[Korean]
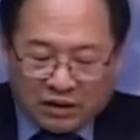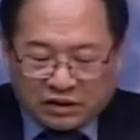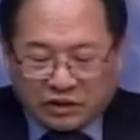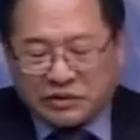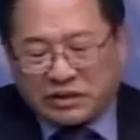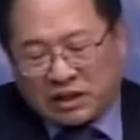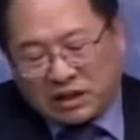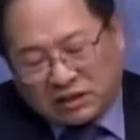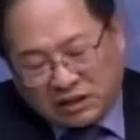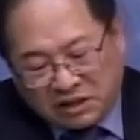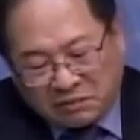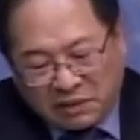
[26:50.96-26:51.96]
천사가
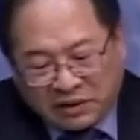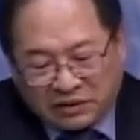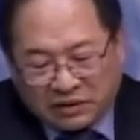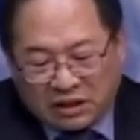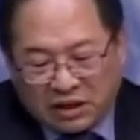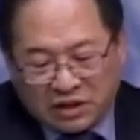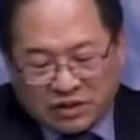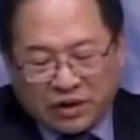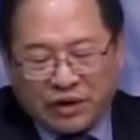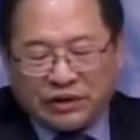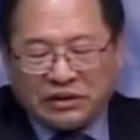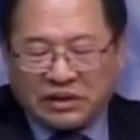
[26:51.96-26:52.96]
대답하여 이르되
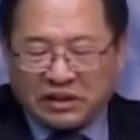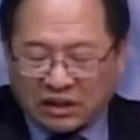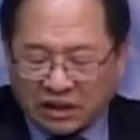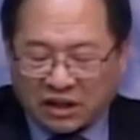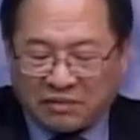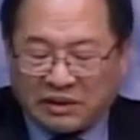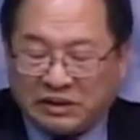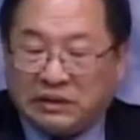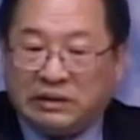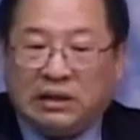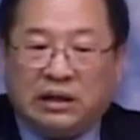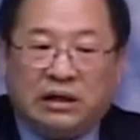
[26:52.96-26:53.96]
성령이 내게
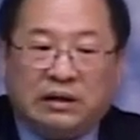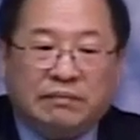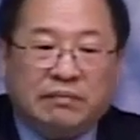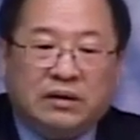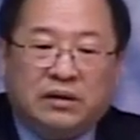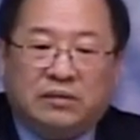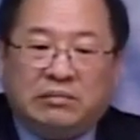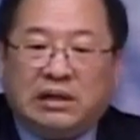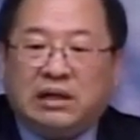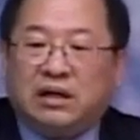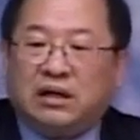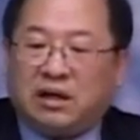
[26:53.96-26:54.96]
임하셨다.
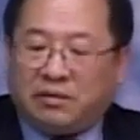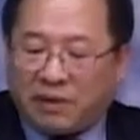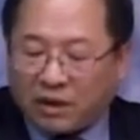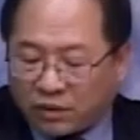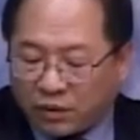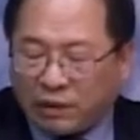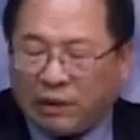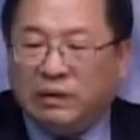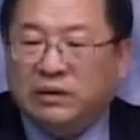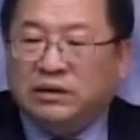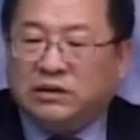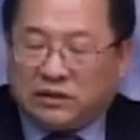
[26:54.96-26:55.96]
마리아에게
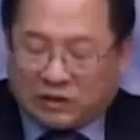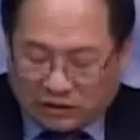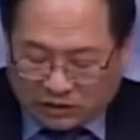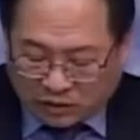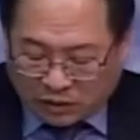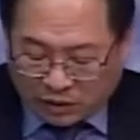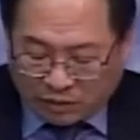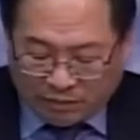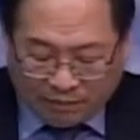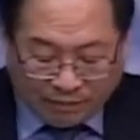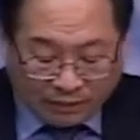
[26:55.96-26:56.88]
임하고 또